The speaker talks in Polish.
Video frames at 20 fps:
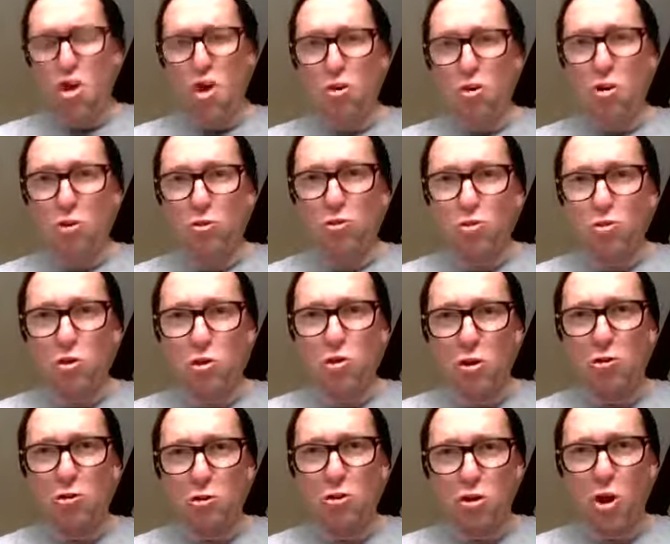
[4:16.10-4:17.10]
Ile jest
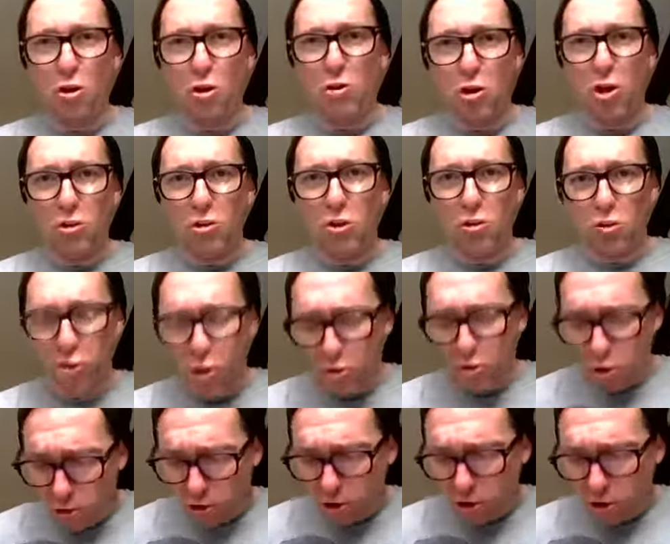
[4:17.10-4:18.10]
trzydzieści sześć razy
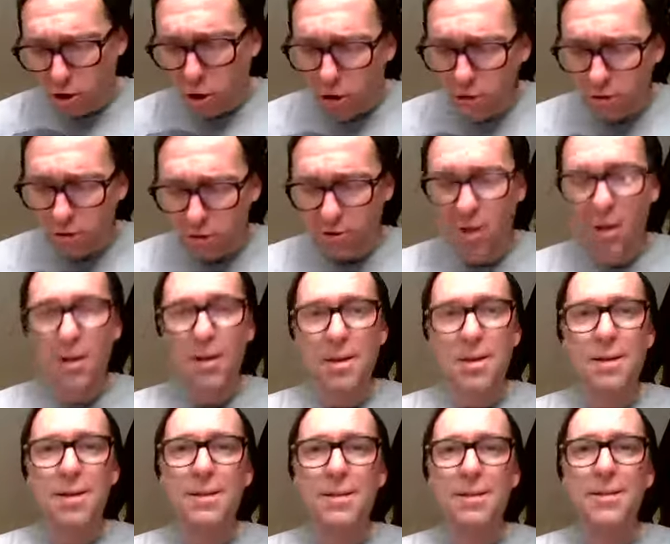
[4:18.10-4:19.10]
trzydzieści sześć?
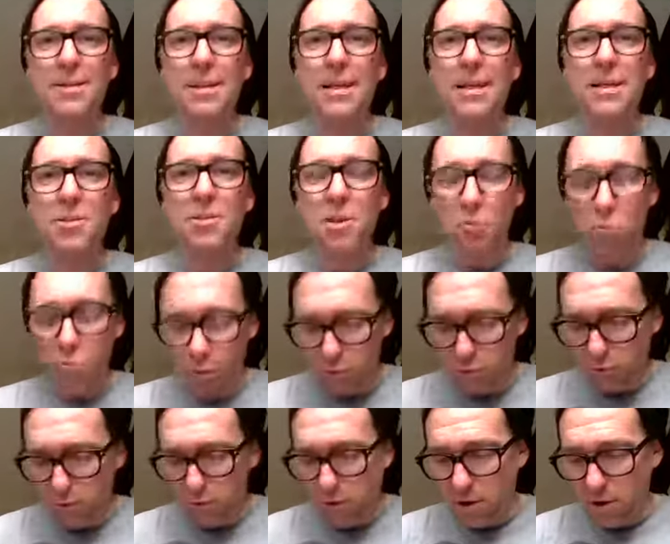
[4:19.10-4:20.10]
zaryczał
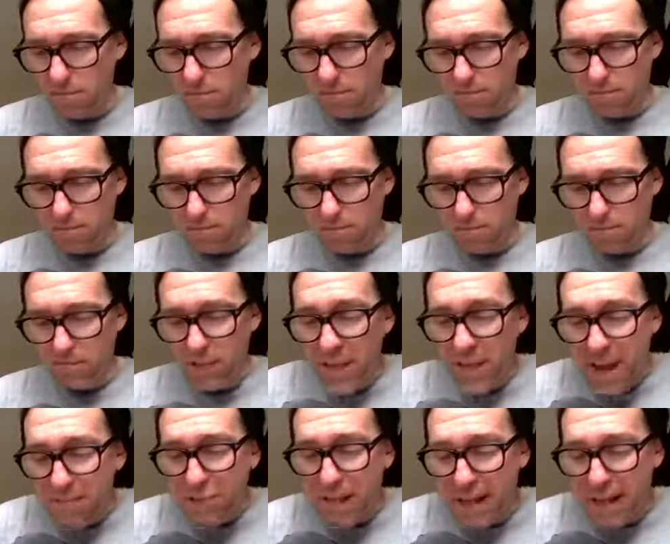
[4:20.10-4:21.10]
ponuro.
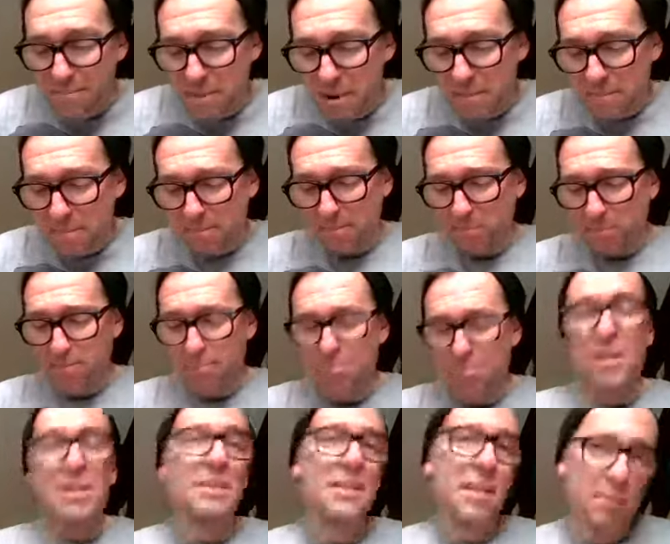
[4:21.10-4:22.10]
Nie no wiem,
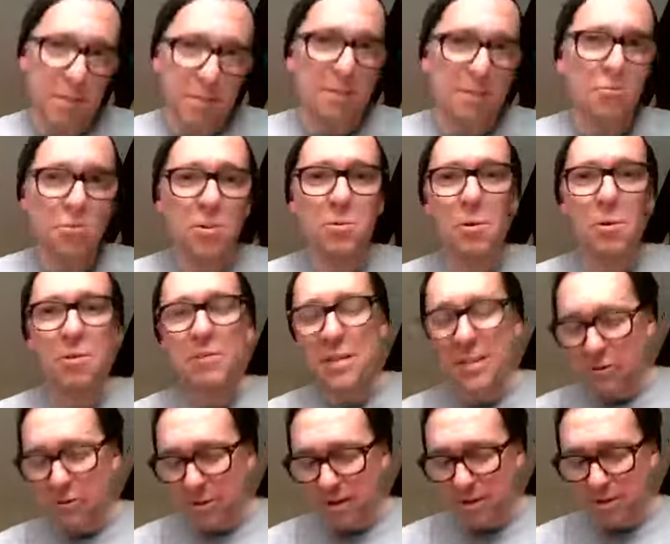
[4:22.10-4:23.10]
bez namysłu
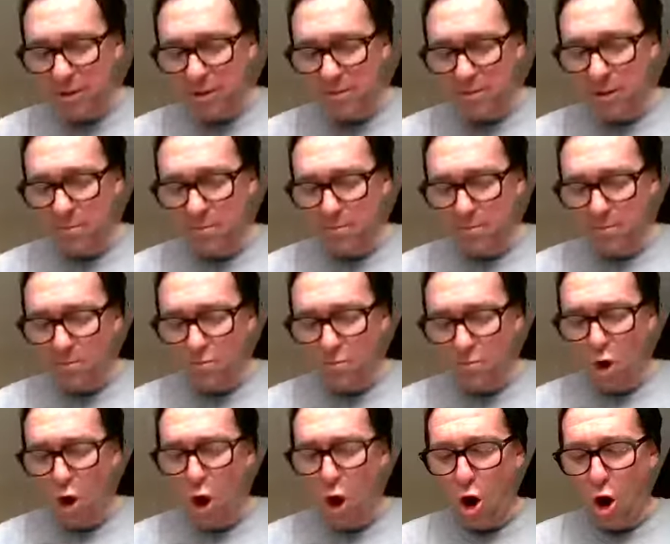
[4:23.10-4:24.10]
odpowiedział Antoni.
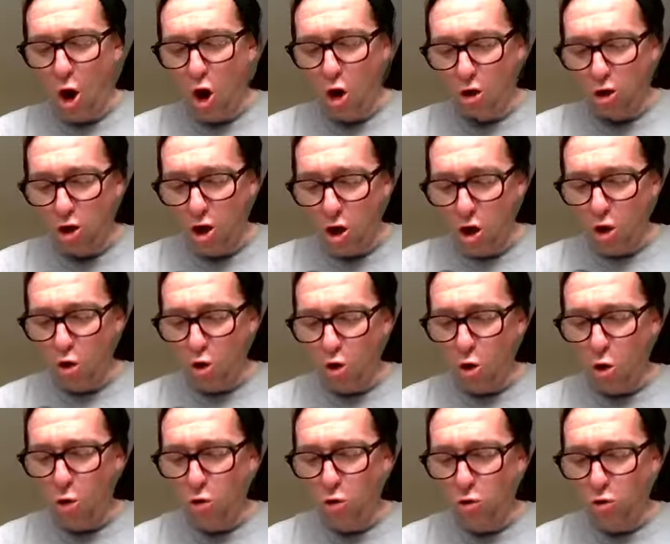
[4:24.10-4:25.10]
Tak,
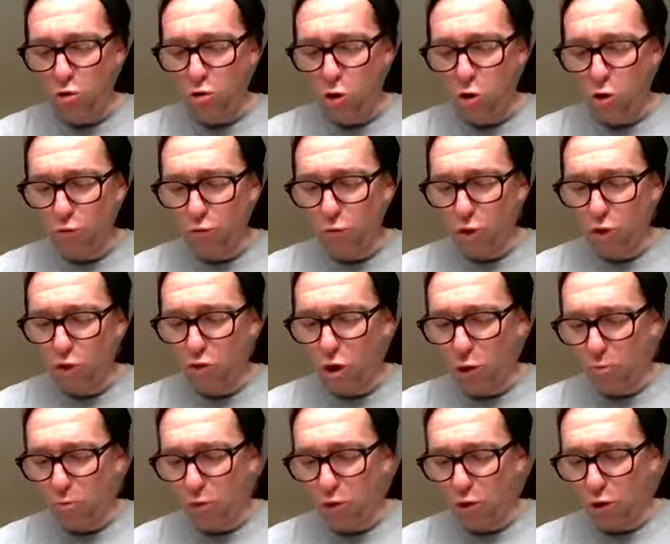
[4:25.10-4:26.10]
on nie wie
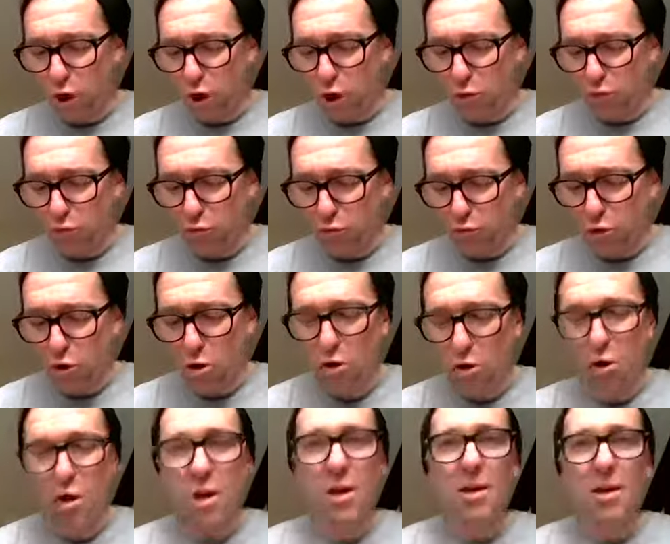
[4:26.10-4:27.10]

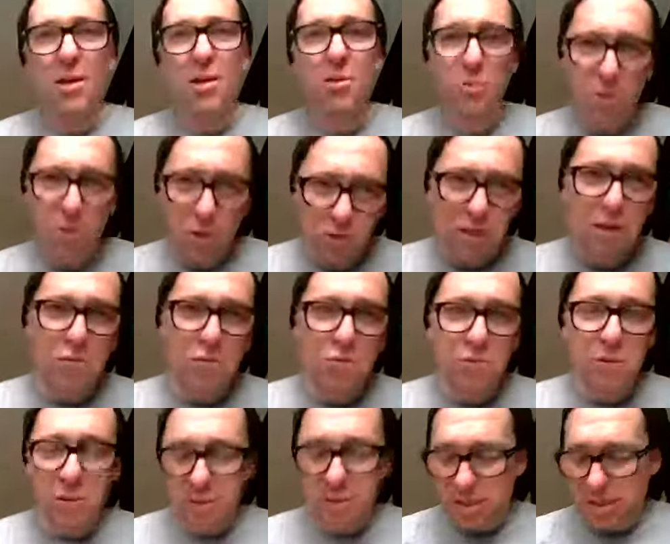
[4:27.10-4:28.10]
naprawdę,
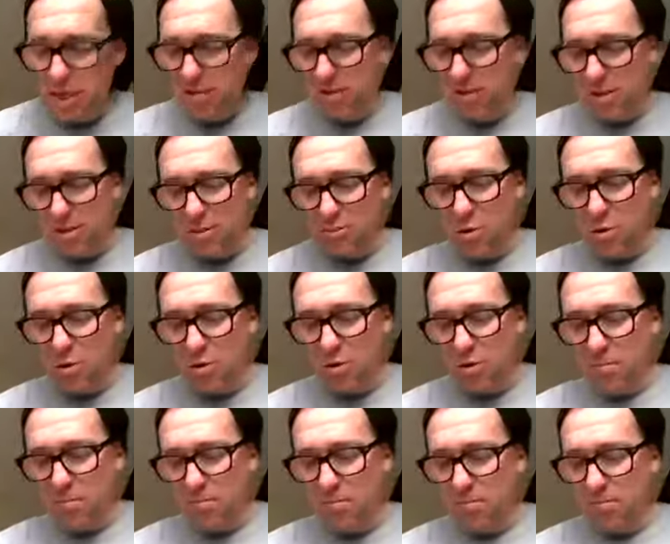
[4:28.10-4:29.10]
dodał Wincenty
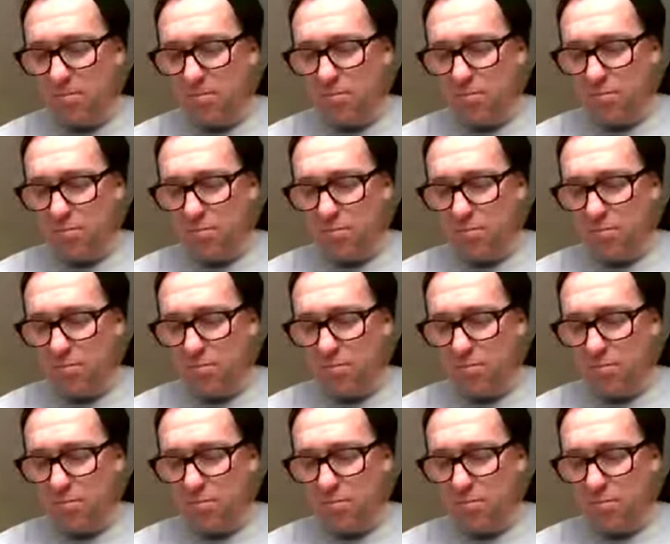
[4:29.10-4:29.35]
Smok.